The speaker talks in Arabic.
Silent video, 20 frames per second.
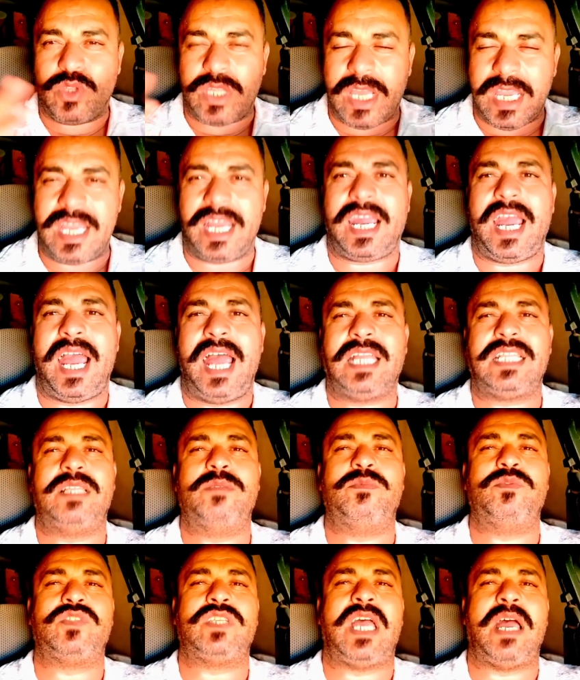مضايقات
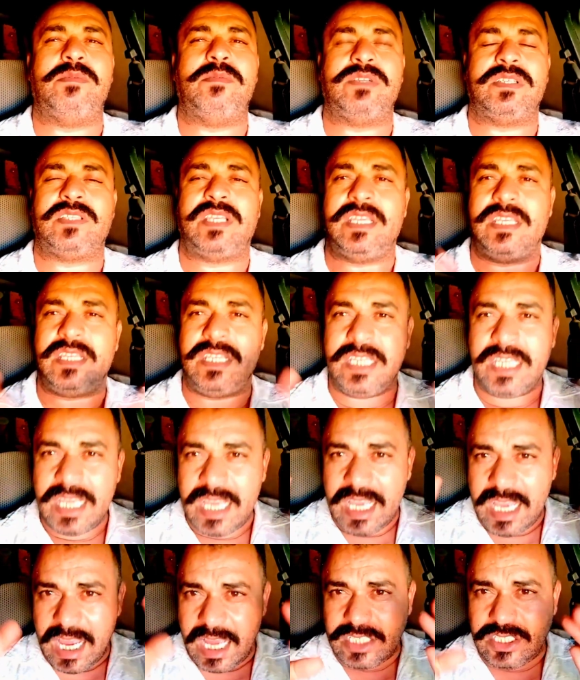المنتخب الجزائري
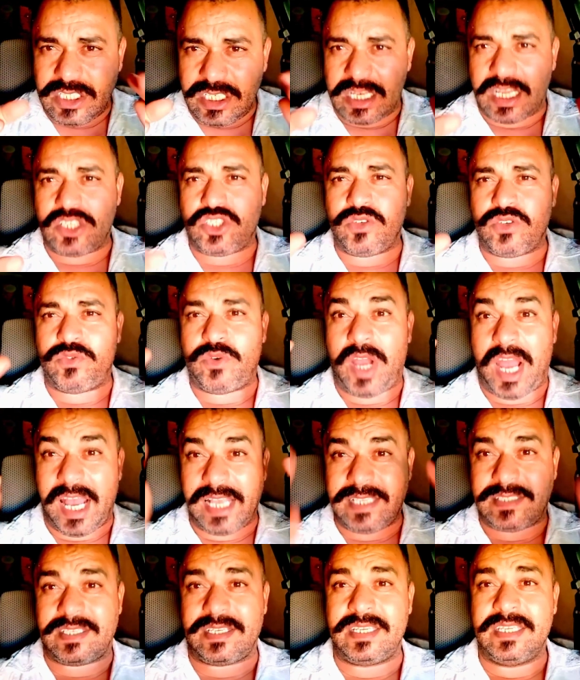هذا الشيء اللي غتشوفوه
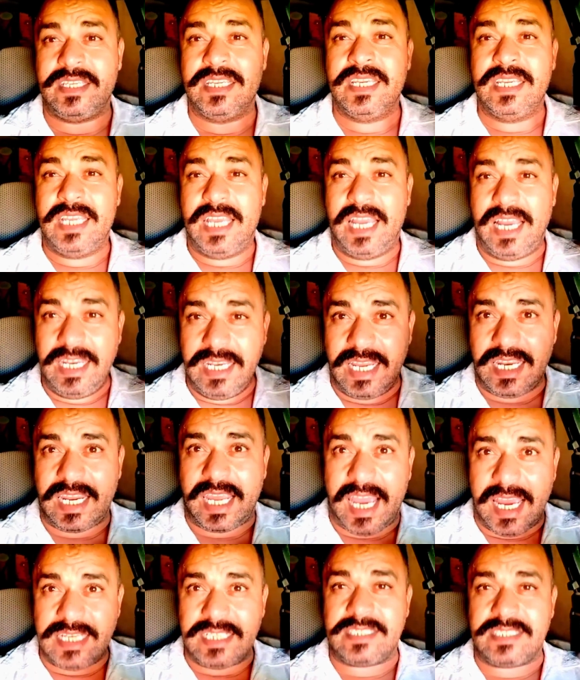حصري على
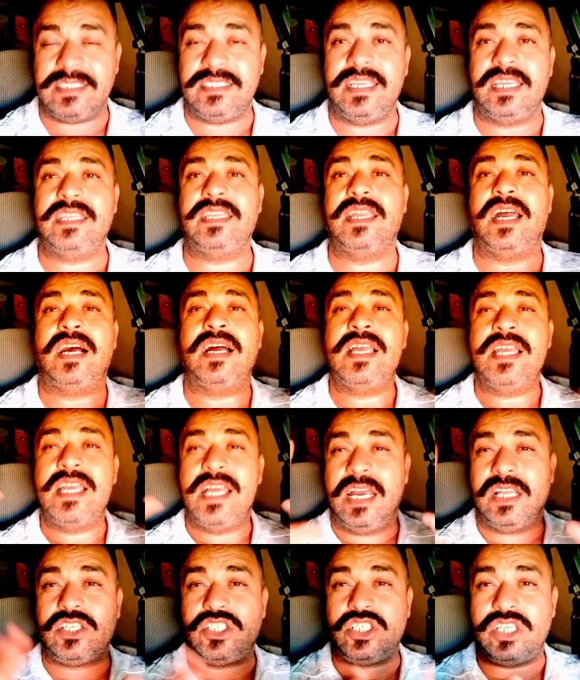القناه ديالنا
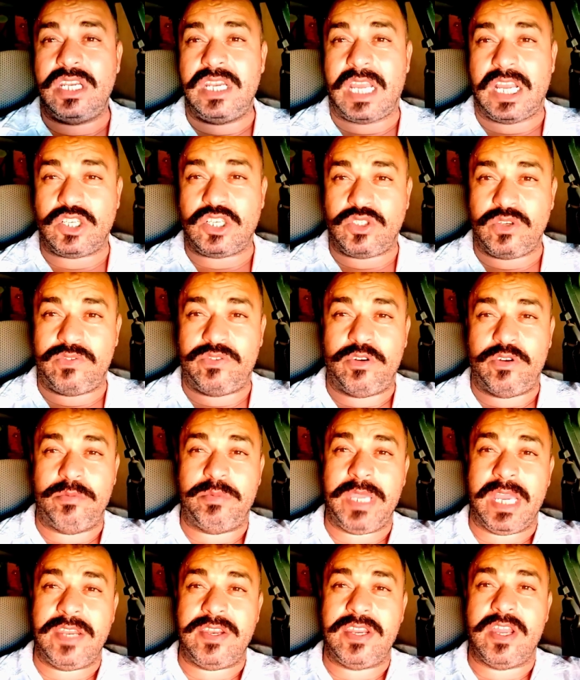هذا الشيء اللي غتشوفوه
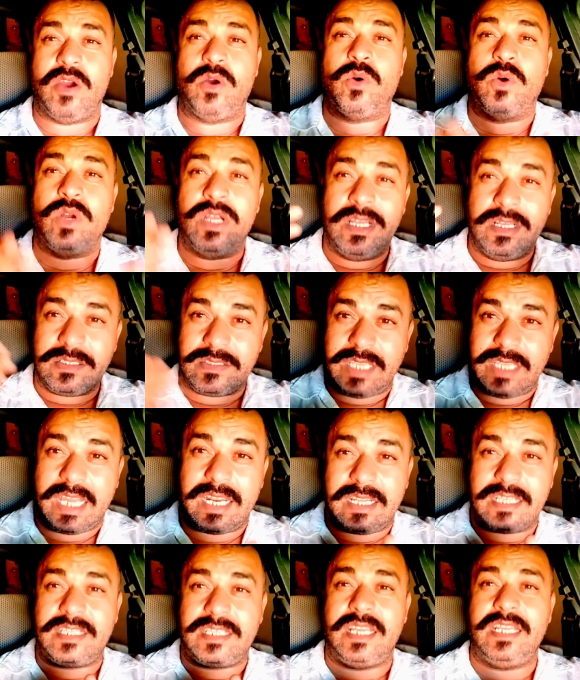بانه
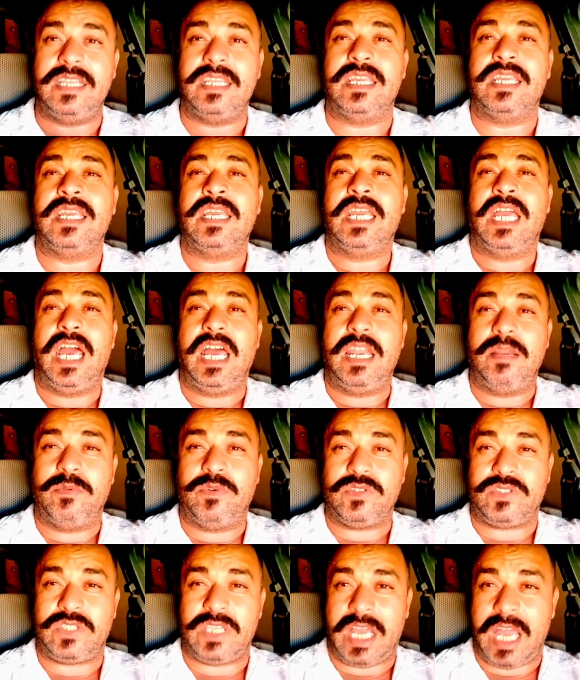تعرض عليه
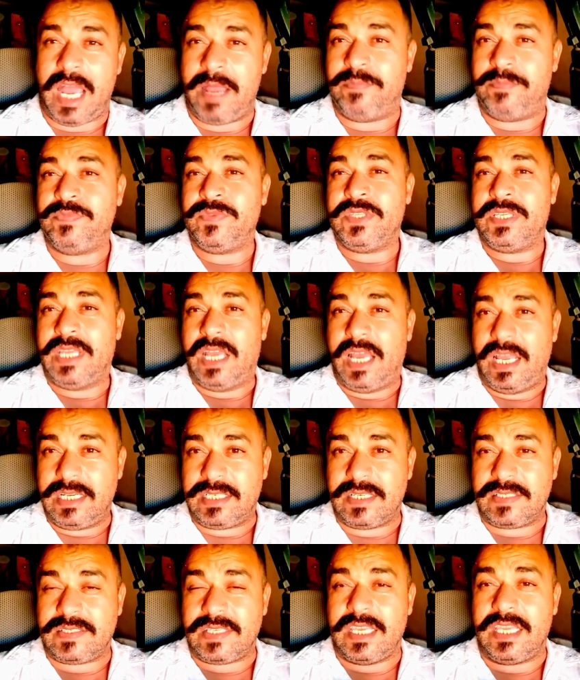المنتخب
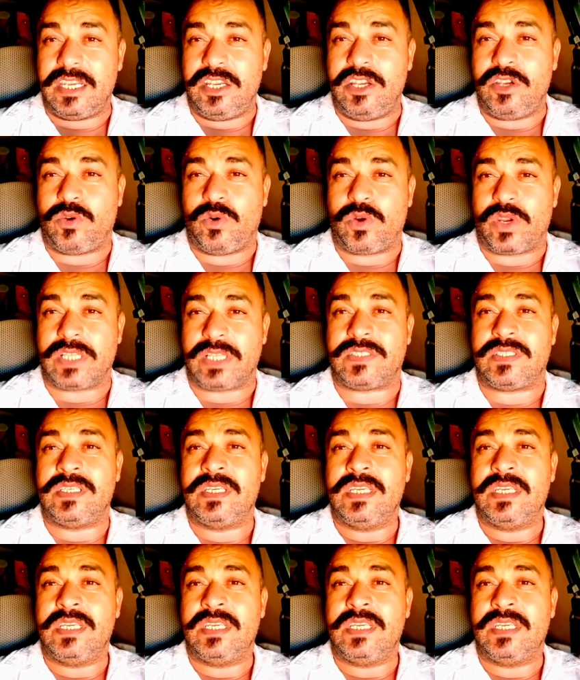الجزائري لكرة